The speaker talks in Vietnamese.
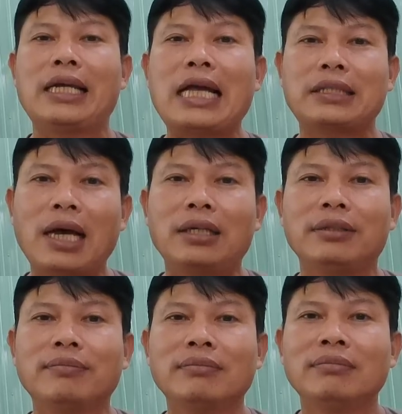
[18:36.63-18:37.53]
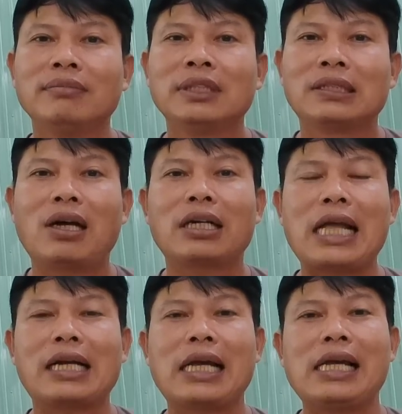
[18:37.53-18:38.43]
Đó, gà nghề là gà,
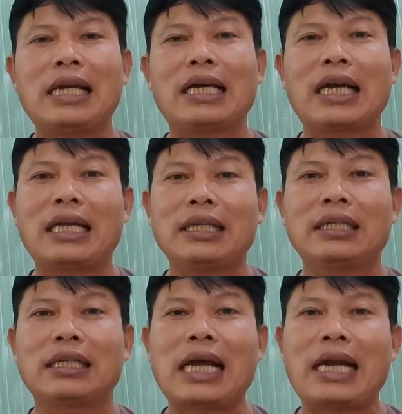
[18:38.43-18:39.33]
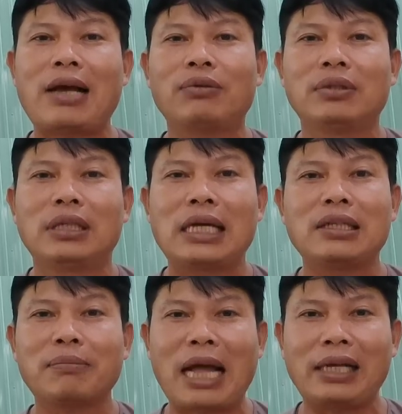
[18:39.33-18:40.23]
gà nào? Là Nhật Bản nè,
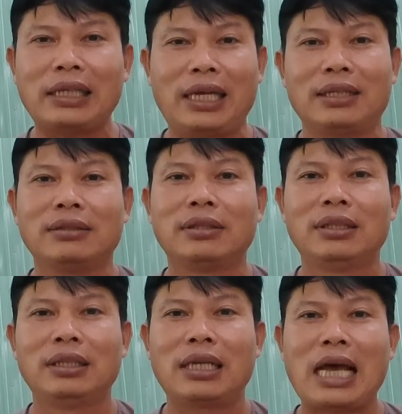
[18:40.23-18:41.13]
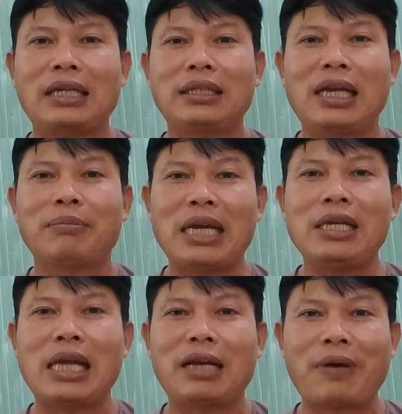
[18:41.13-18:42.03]
Anh nè, Mỹ nè, Pháp nè,
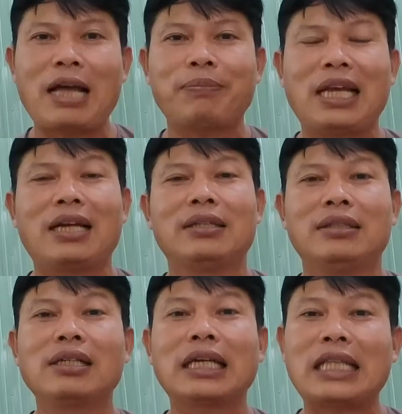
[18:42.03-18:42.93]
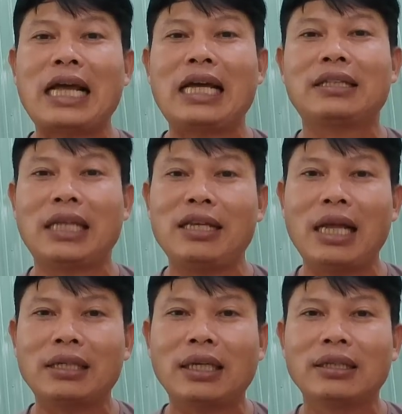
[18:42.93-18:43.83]
những cái tay anh chị lớn đó. Thành
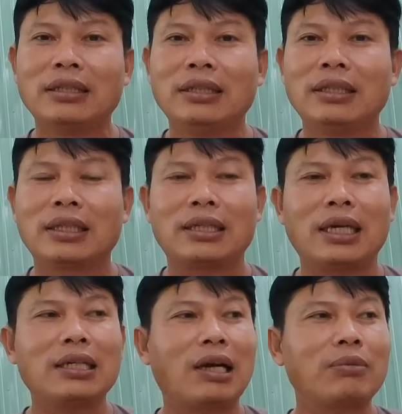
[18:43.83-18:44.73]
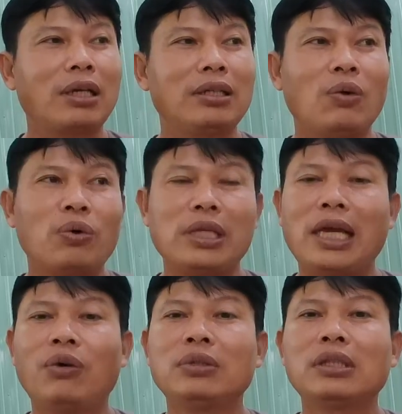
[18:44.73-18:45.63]
thử ra ông nói lùa dê uống nước, gà nghề đá
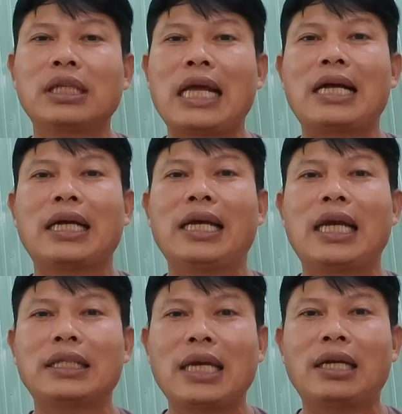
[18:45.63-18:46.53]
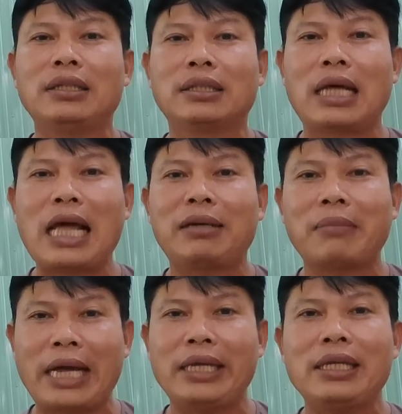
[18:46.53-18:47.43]
chơi, tháng bảy, tháng tám
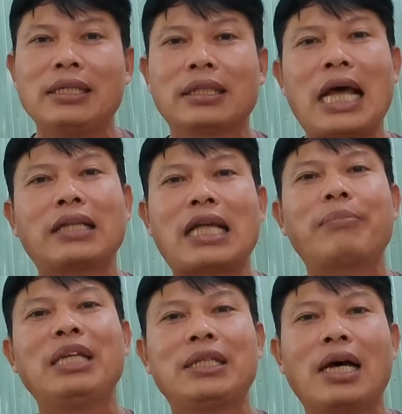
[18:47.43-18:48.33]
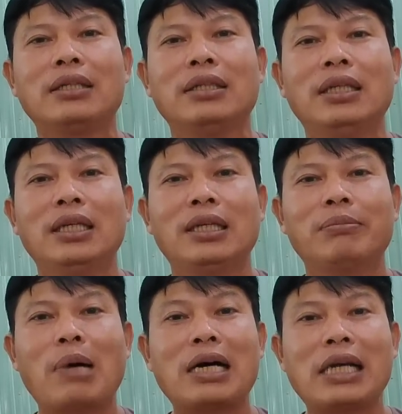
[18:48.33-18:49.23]
đi chơi, mời anh mời chị, là
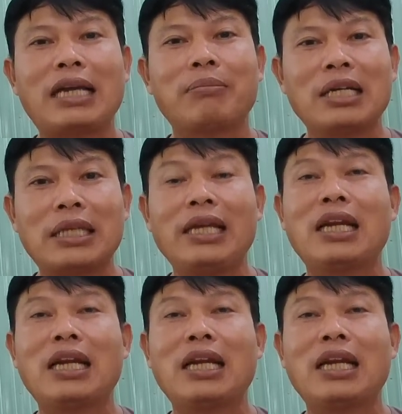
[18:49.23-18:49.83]
mời các nước lớn đó.